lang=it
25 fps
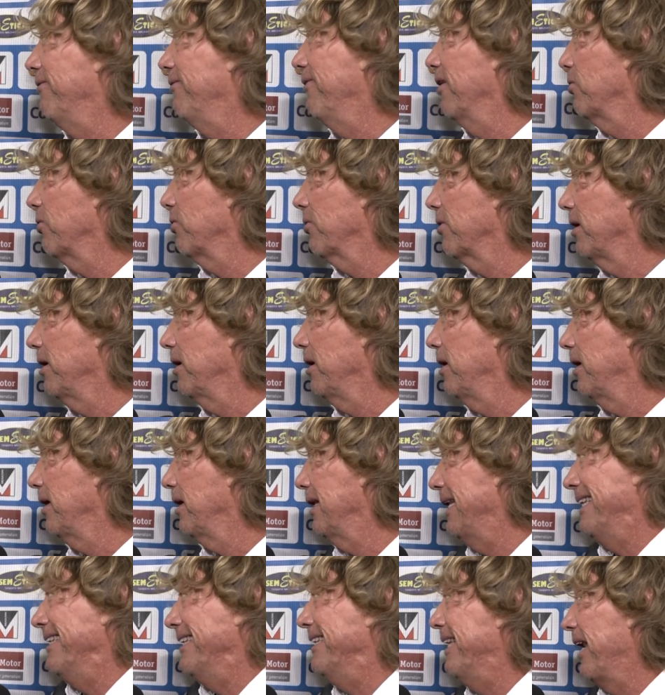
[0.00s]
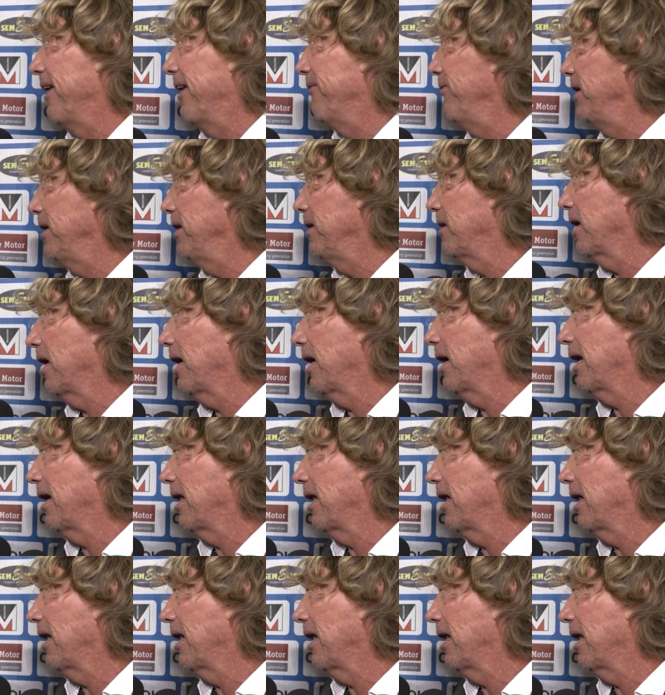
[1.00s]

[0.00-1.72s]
i valori della vita,